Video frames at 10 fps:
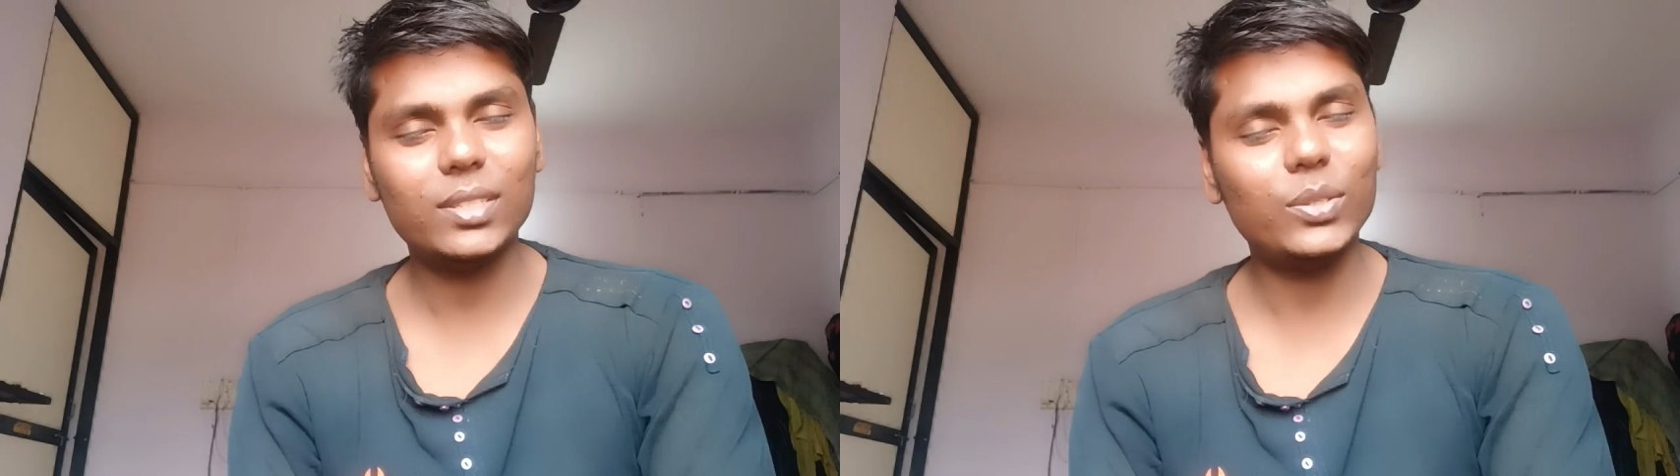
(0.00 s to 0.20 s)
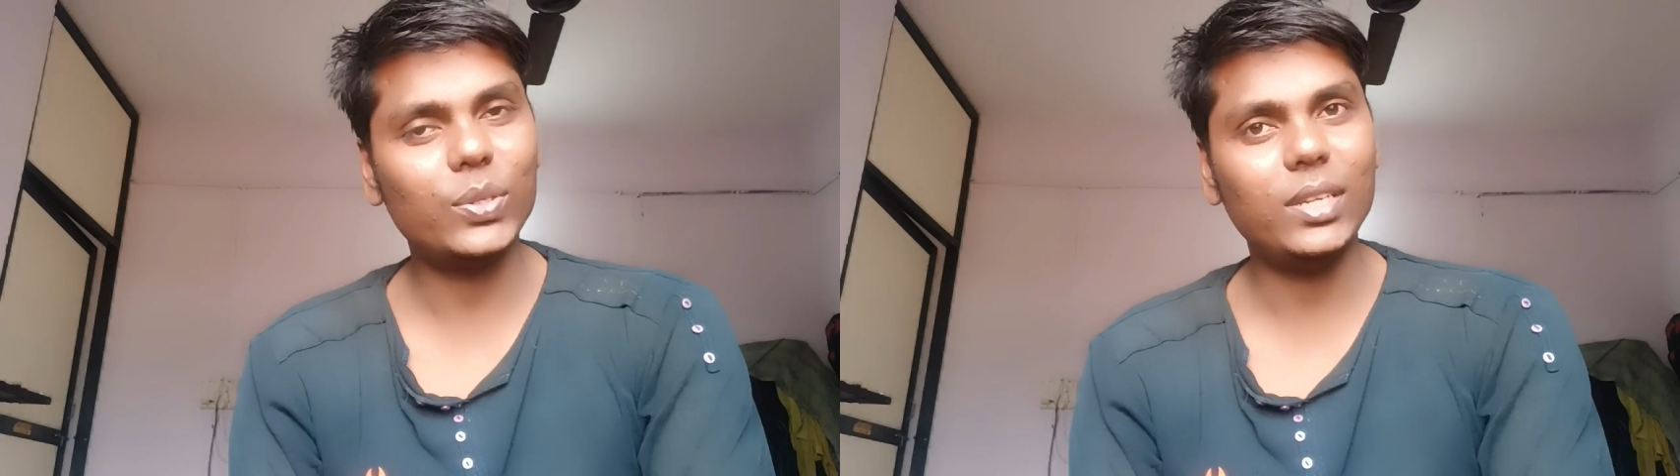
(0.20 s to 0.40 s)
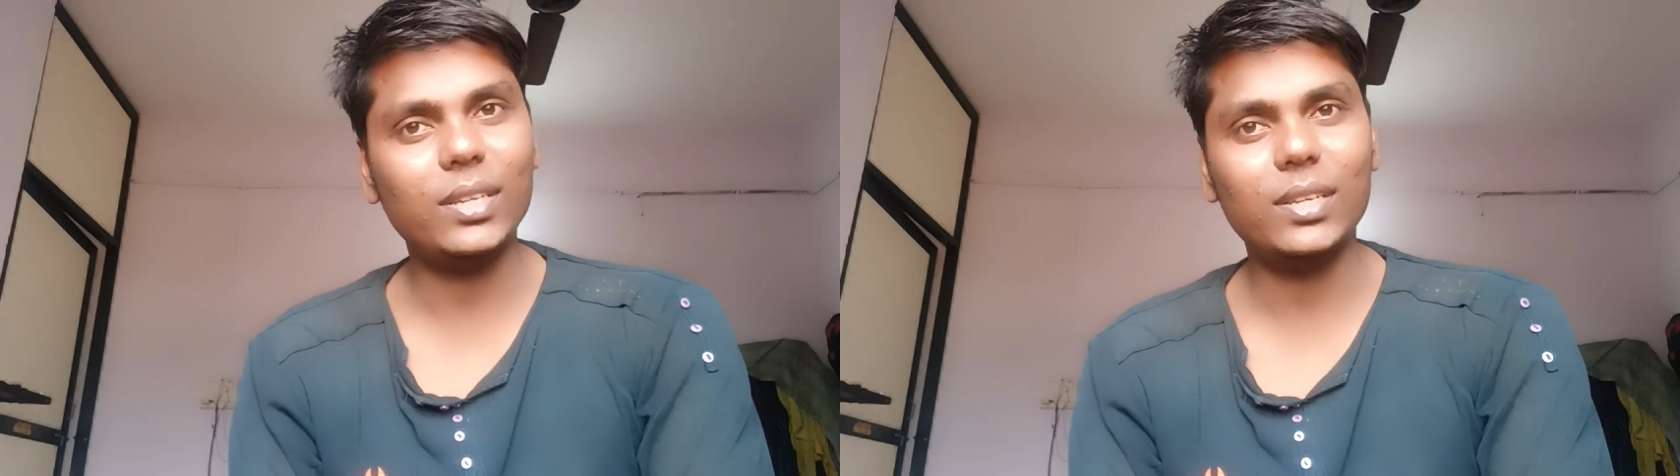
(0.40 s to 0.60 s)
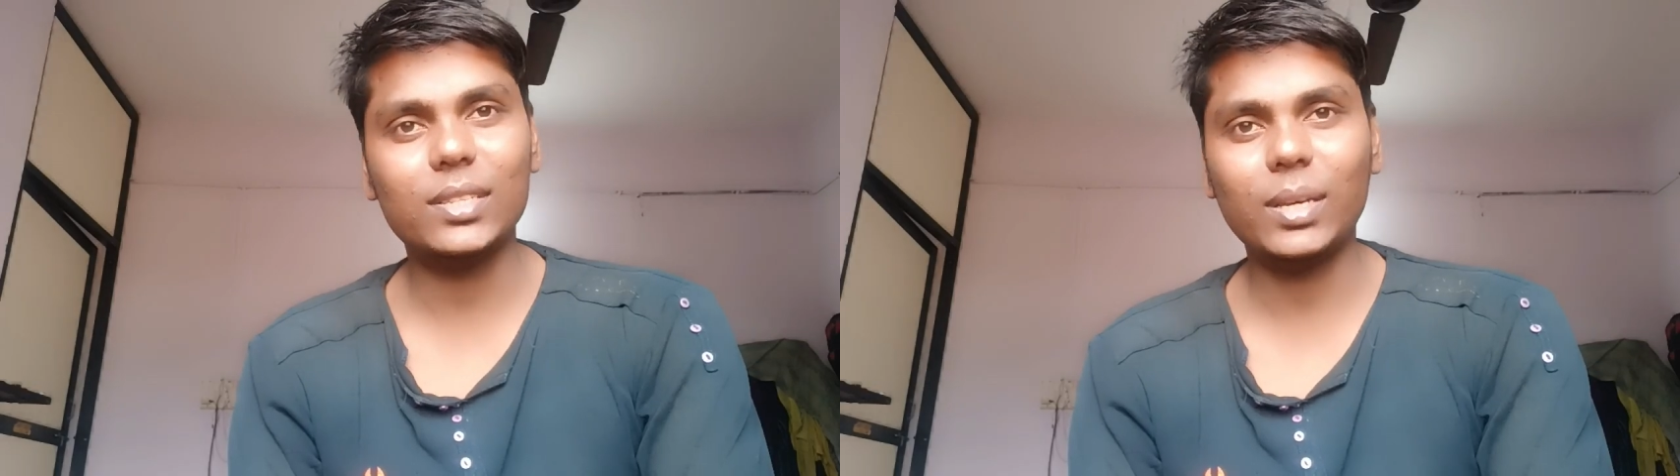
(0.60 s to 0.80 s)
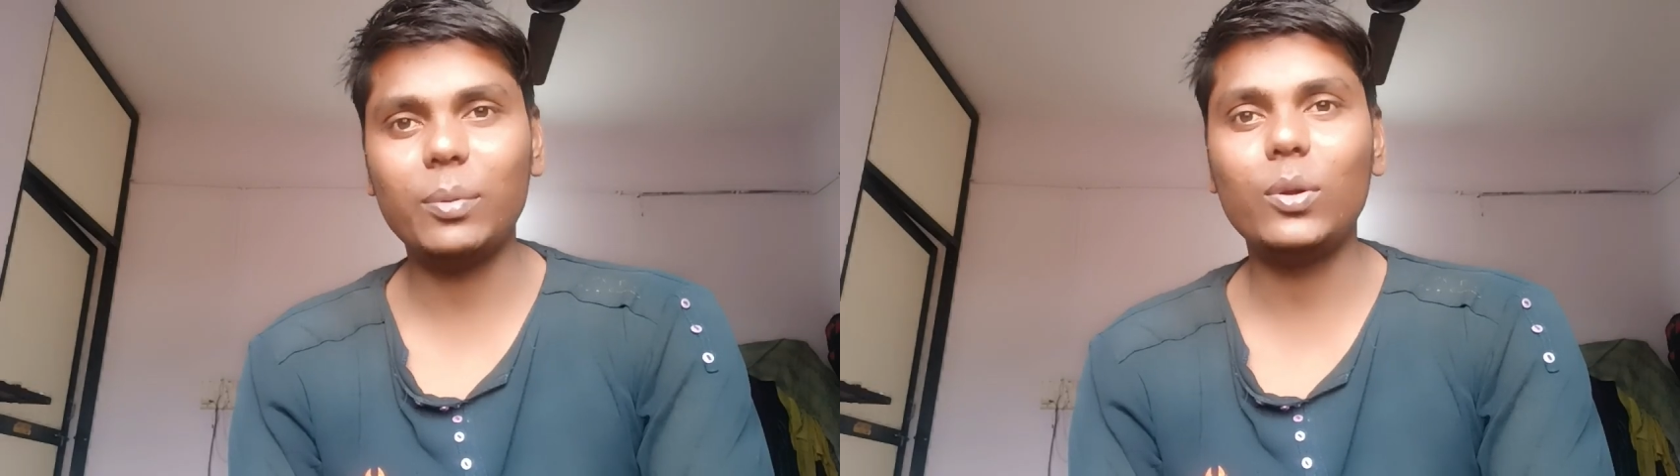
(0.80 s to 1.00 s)
जो कि
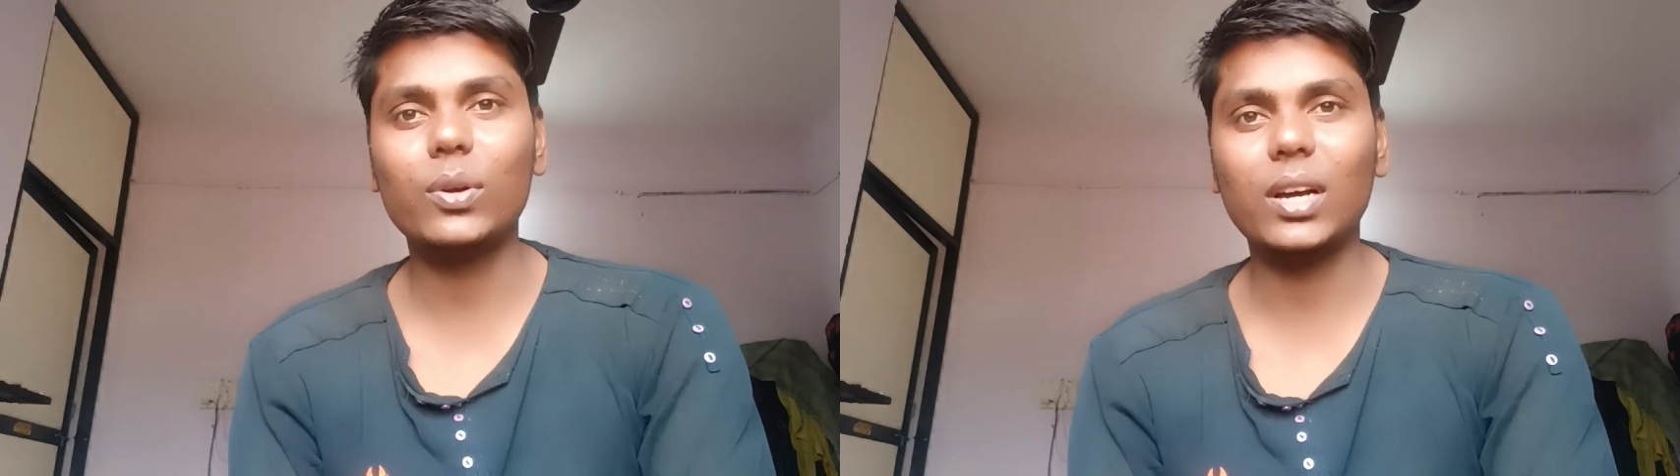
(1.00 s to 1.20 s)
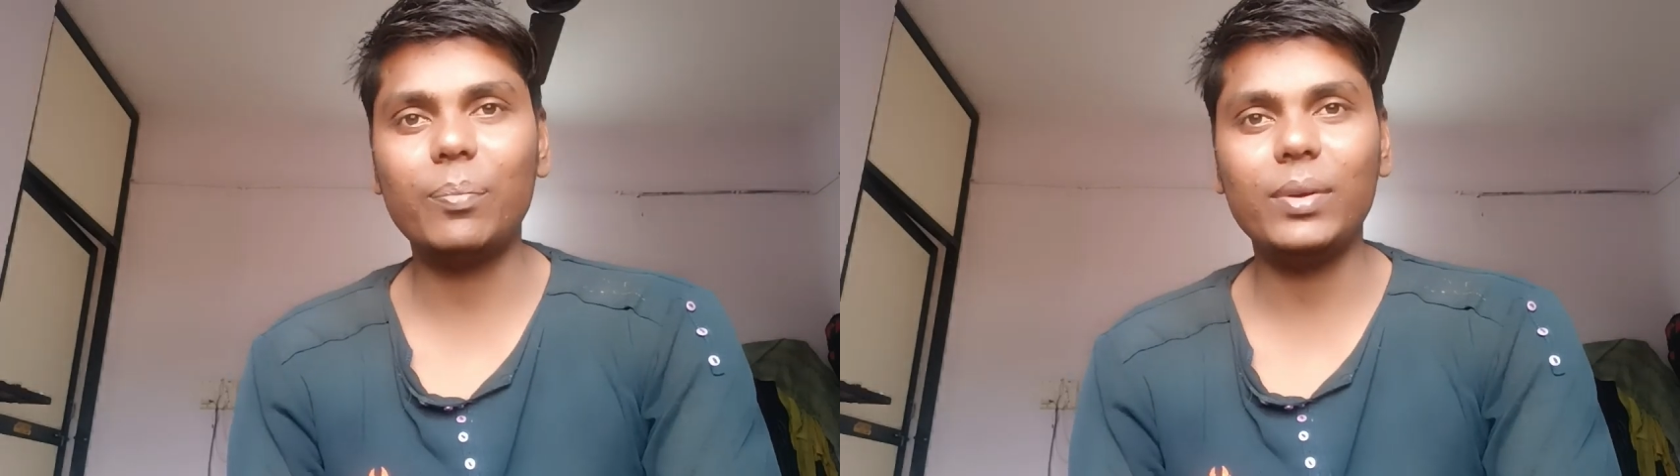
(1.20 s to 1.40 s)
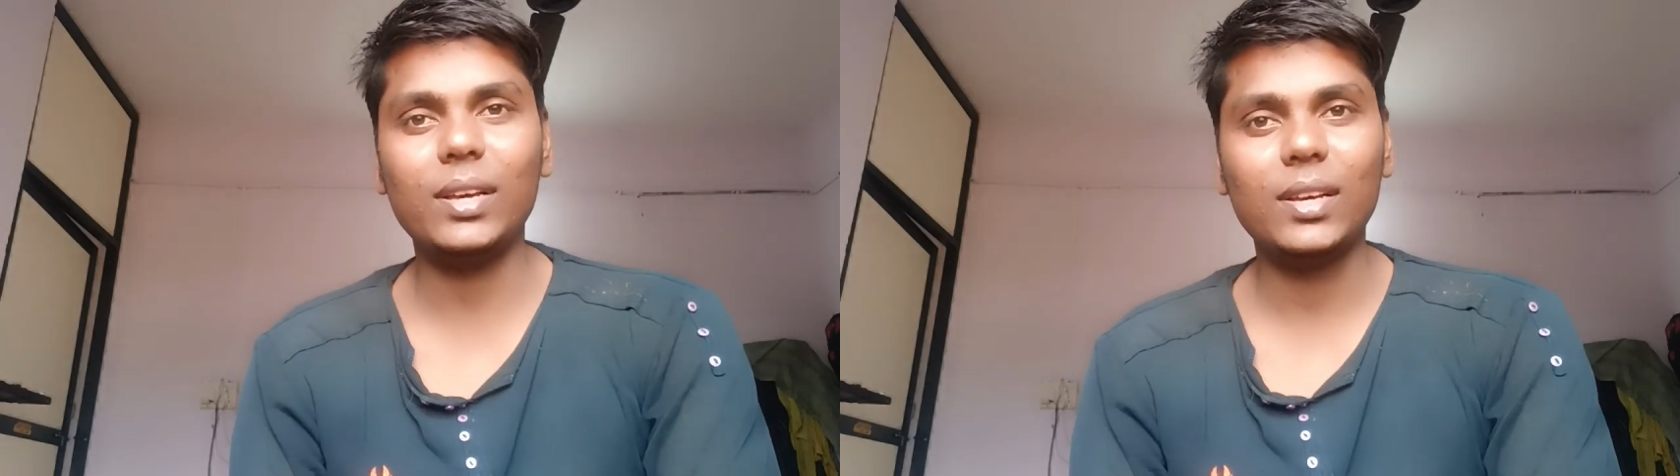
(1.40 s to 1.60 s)
सभी लोग घर पे